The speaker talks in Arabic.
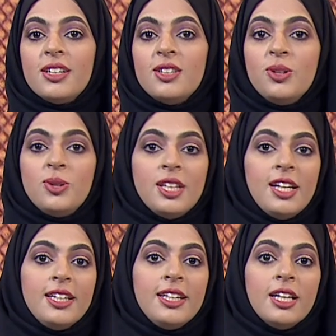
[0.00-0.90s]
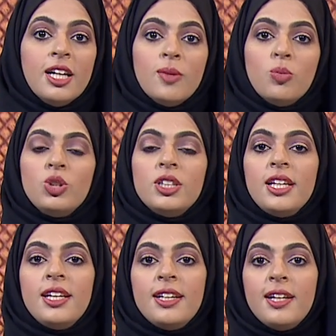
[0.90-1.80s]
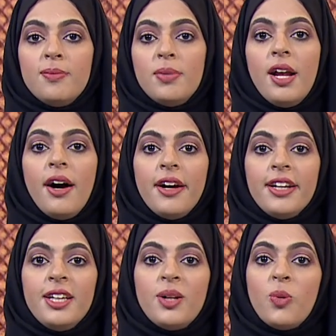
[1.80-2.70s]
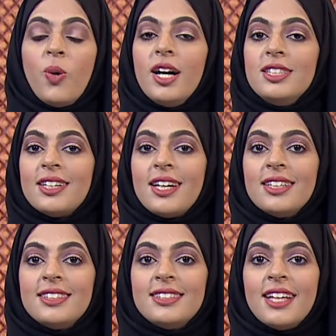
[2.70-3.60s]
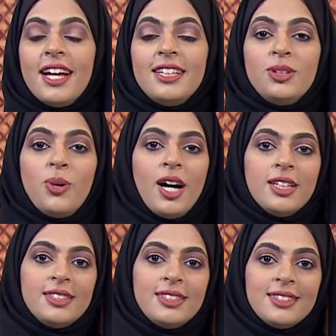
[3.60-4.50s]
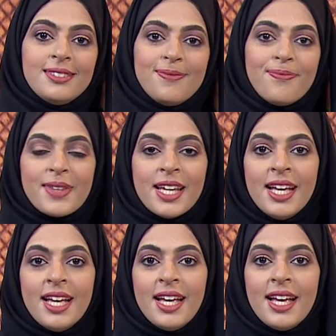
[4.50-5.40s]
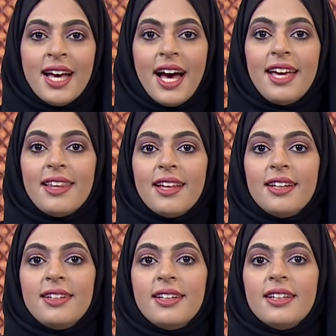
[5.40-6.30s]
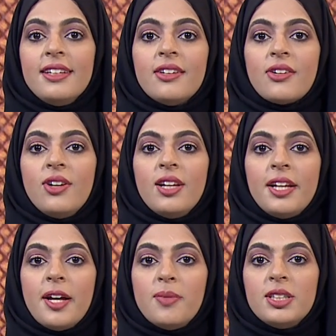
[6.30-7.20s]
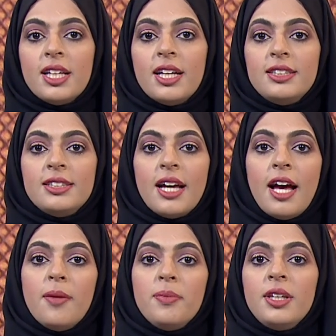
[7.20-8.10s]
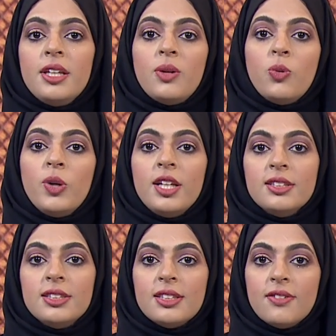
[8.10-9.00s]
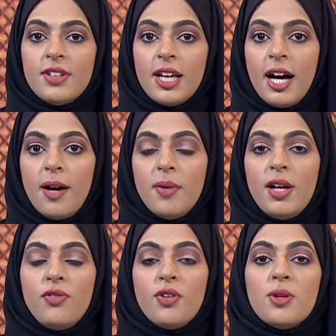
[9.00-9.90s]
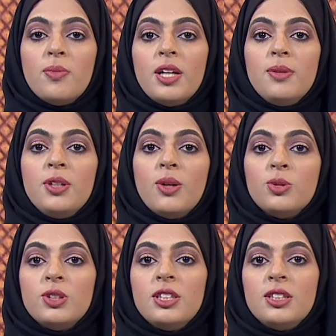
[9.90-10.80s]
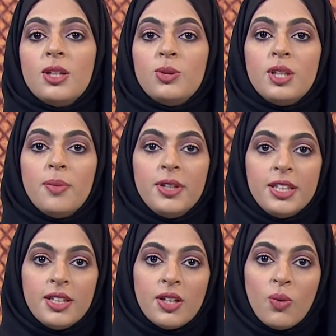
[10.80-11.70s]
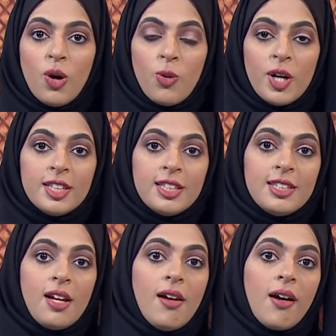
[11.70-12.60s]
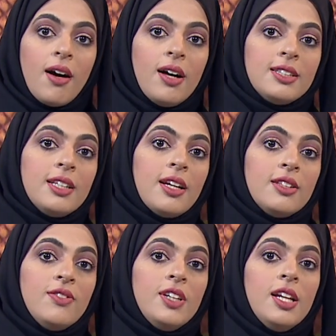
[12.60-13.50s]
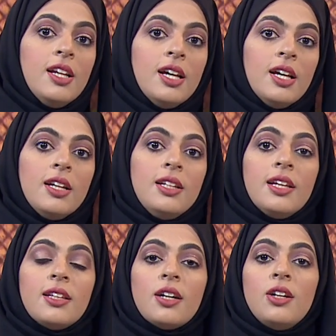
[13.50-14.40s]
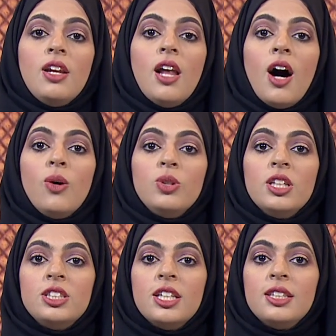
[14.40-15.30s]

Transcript: نيودلهي مزينا بالحرير وأجراس النحاس أيضا ينقل لنا مشهد أمير ويلز في عام 1876 وهو يتسلق خاصرة فيل ليدخل هودجا